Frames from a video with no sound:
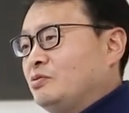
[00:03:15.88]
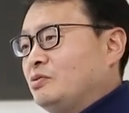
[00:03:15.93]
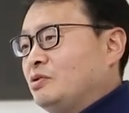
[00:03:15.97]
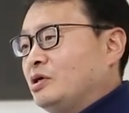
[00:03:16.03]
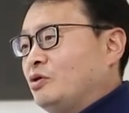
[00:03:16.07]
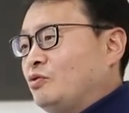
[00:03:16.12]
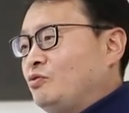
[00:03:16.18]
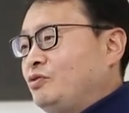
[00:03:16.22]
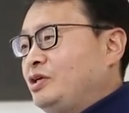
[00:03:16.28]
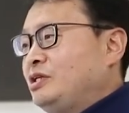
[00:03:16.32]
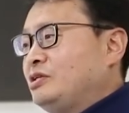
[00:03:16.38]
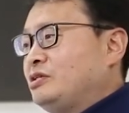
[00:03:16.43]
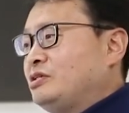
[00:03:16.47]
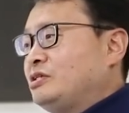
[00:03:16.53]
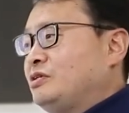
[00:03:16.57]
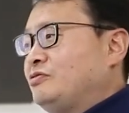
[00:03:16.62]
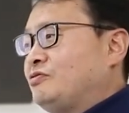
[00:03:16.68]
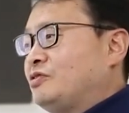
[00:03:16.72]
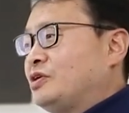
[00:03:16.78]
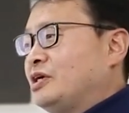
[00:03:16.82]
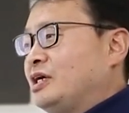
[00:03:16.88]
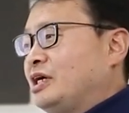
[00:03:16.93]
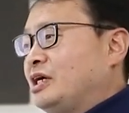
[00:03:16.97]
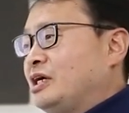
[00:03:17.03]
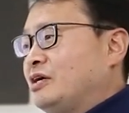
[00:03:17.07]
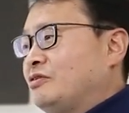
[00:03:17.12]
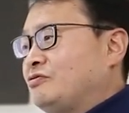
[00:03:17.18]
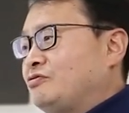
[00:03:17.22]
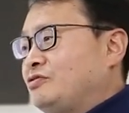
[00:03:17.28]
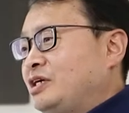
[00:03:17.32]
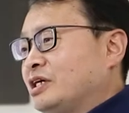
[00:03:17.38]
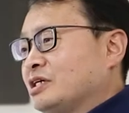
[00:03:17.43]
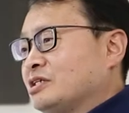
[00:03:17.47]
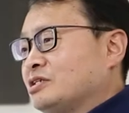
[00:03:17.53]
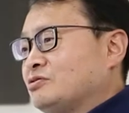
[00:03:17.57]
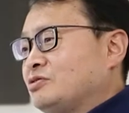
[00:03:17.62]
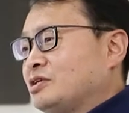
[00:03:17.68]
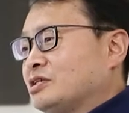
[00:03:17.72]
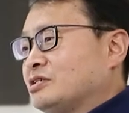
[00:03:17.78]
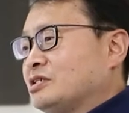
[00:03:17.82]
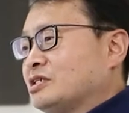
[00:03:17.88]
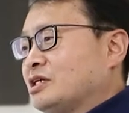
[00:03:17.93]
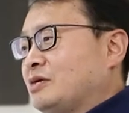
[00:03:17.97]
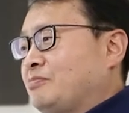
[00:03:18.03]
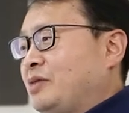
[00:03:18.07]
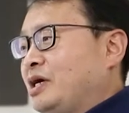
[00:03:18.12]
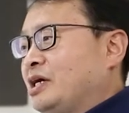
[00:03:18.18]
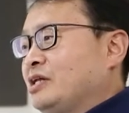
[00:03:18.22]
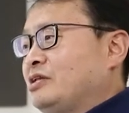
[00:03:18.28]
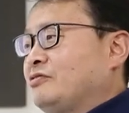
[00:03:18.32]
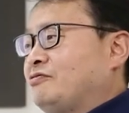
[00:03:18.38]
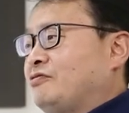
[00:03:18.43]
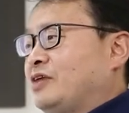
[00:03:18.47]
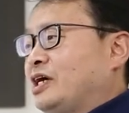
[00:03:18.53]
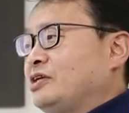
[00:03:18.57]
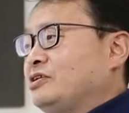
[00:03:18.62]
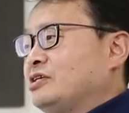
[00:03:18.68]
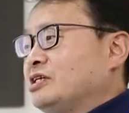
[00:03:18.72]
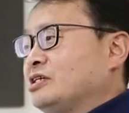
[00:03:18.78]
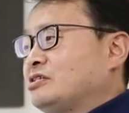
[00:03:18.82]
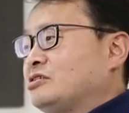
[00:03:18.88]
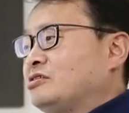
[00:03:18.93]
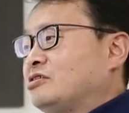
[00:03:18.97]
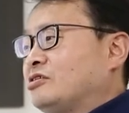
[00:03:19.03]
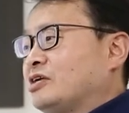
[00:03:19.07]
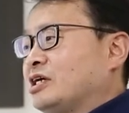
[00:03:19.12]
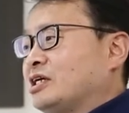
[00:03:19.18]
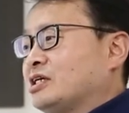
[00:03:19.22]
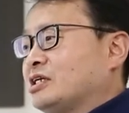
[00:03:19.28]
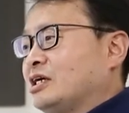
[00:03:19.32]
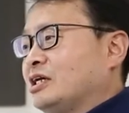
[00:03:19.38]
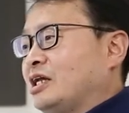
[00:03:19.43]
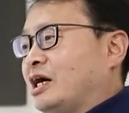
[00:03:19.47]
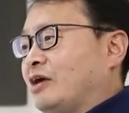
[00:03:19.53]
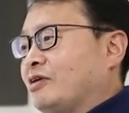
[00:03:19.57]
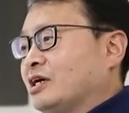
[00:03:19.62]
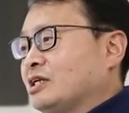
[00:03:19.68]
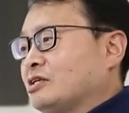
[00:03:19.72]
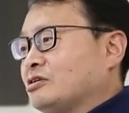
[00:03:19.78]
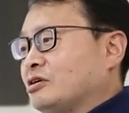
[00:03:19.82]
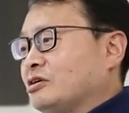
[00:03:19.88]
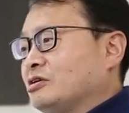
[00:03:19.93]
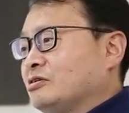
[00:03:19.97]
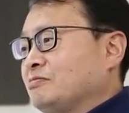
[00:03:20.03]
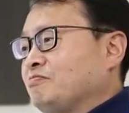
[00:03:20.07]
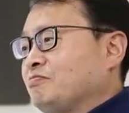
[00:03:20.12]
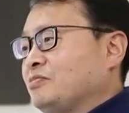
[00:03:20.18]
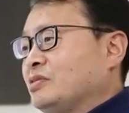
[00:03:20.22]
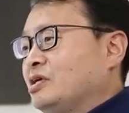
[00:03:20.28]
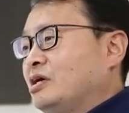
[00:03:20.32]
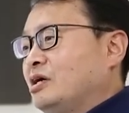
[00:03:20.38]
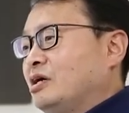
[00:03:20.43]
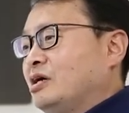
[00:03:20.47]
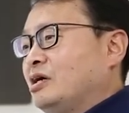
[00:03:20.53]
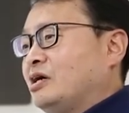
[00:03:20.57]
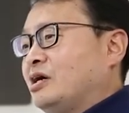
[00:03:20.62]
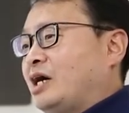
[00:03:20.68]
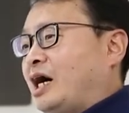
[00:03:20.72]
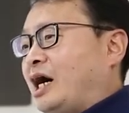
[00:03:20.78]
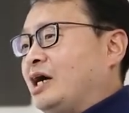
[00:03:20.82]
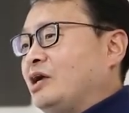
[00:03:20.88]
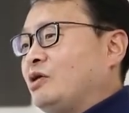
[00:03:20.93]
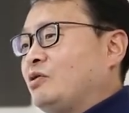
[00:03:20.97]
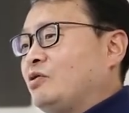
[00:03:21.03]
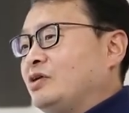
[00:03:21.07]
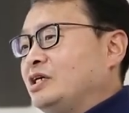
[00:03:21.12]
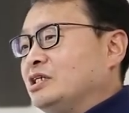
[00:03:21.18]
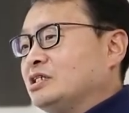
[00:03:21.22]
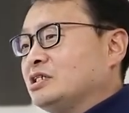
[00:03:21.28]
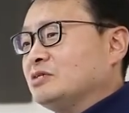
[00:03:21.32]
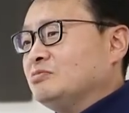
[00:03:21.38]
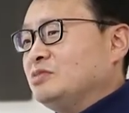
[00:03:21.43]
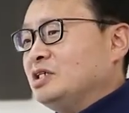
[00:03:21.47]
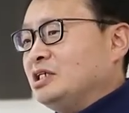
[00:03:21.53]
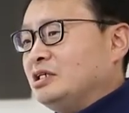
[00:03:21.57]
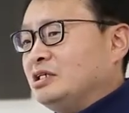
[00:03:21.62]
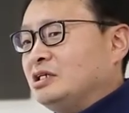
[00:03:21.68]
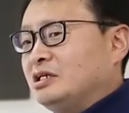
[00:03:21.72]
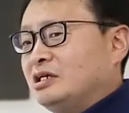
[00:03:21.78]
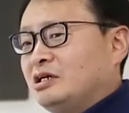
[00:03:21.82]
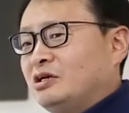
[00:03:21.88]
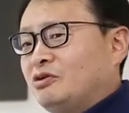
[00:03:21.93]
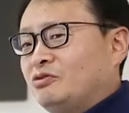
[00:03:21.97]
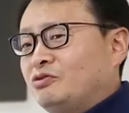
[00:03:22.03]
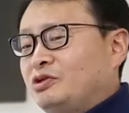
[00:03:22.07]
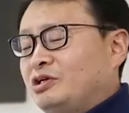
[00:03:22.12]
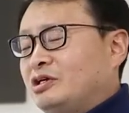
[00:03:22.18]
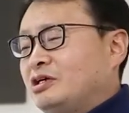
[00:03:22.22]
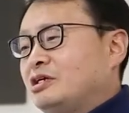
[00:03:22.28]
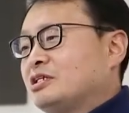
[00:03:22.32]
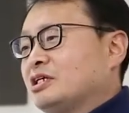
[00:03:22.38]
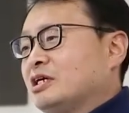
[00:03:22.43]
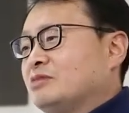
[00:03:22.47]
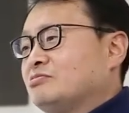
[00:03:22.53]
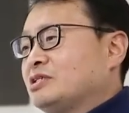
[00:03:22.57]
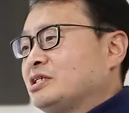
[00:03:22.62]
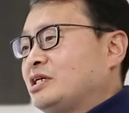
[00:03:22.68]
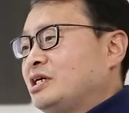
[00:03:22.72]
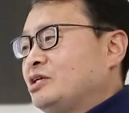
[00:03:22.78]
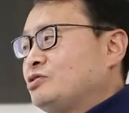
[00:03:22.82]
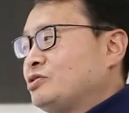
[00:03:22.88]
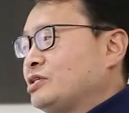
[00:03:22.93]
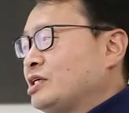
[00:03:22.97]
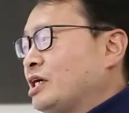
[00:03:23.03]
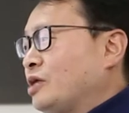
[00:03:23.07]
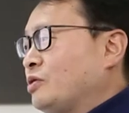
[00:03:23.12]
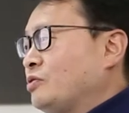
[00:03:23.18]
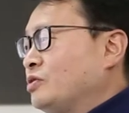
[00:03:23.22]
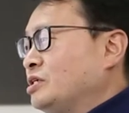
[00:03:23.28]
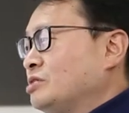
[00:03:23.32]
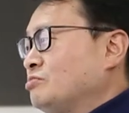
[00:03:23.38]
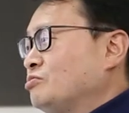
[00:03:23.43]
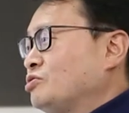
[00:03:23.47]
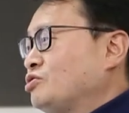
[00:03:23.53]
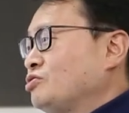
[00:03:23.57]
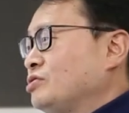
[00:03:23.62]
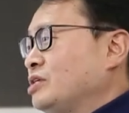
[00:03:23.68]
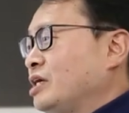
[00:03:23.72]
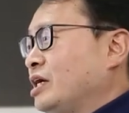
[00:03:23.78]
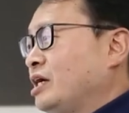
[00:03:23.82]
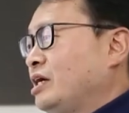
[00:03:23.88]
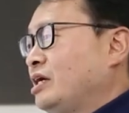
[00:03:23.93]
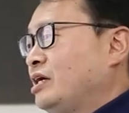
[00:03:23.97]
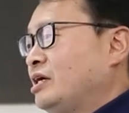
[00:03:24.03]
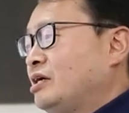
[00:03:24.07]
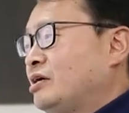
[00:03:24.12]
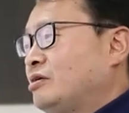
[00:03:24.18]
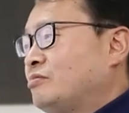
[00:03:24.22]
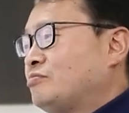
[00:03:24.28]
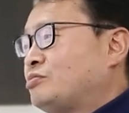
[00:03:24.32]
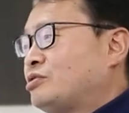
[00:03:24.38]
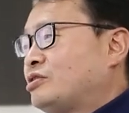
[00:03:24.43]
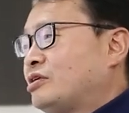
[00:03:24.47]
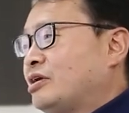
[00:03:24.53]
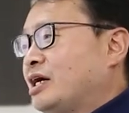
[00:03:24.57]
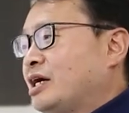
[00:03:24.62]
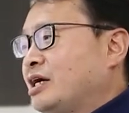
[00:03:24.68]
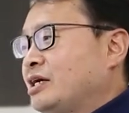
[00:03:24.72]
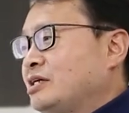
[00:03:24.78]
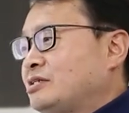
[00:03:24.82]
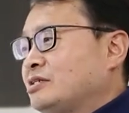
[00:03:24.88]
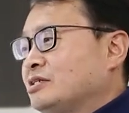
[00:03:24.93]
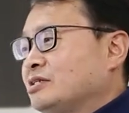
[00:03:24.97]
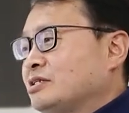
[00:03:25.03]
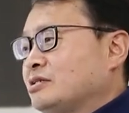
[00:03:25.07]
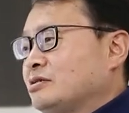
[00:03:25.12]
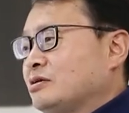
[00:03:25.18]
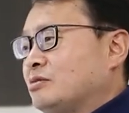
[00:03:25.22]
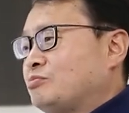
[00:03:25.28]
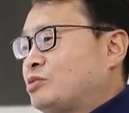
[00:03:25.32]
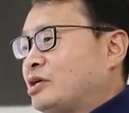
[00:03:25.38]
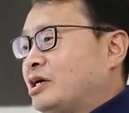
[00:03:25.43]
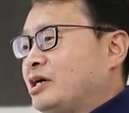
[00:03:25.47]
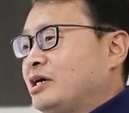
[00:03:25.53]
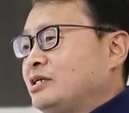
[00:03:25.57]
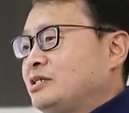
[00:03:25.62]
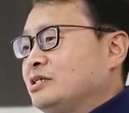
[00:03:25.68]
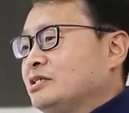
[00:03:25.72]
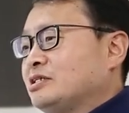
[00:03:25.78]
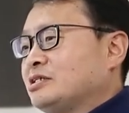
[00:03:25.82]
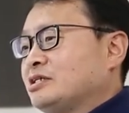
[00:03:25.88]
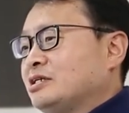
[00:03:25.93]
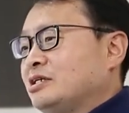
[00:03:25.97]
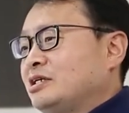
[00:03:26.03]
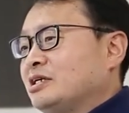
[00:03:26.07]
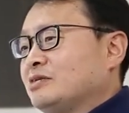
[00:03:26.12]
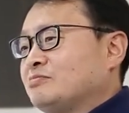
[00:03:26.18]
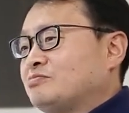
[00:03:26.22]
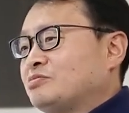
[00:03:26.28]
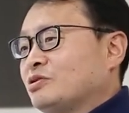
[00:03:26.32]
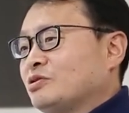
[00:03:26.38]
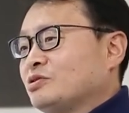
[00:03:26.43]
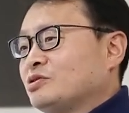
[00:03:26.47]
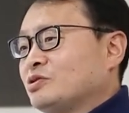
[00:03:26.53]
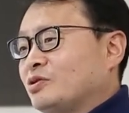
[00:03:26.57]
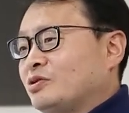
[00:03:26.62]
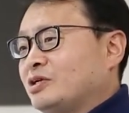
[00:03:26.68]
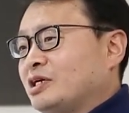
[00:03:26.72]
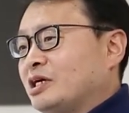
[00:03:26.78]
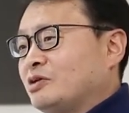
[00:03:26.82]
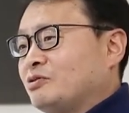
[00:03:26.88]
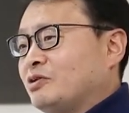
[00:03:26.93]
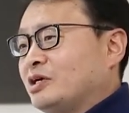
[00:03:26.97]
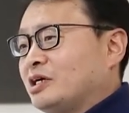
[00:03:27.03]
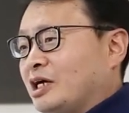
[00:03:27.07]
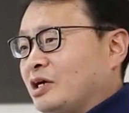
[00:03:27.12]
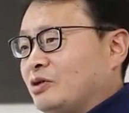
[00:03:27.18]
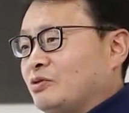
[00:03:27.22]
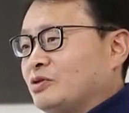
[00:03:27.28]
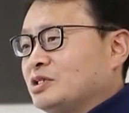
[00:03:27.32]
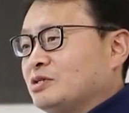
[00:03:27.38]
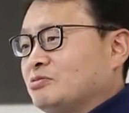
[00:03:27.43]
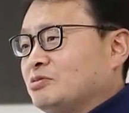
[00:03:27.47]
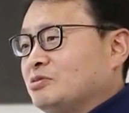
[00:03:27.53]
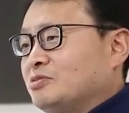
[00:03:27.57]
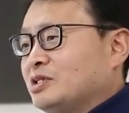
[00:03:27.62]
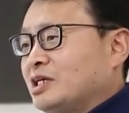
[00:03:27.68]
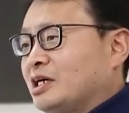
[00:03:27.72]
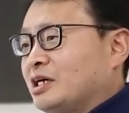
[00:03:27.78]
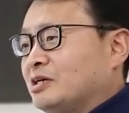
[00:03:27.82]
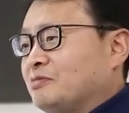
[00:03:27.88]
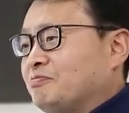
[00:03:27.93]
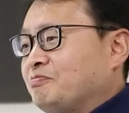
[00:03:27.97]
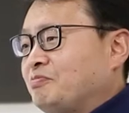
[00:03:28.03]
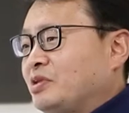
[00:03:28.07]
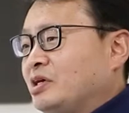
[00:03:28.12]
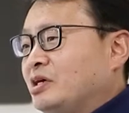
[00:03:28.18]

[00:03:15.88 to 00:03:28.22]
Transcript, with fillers: 어, 윈드리버의 v x w o r 가패스파인드에 들어갈 때 나왔던 어, 알고리즘이 리얼타임 스케줄링 알고리즘 중에 Priority, Priority s e l l i 이라고 하는 알고리즘입니다.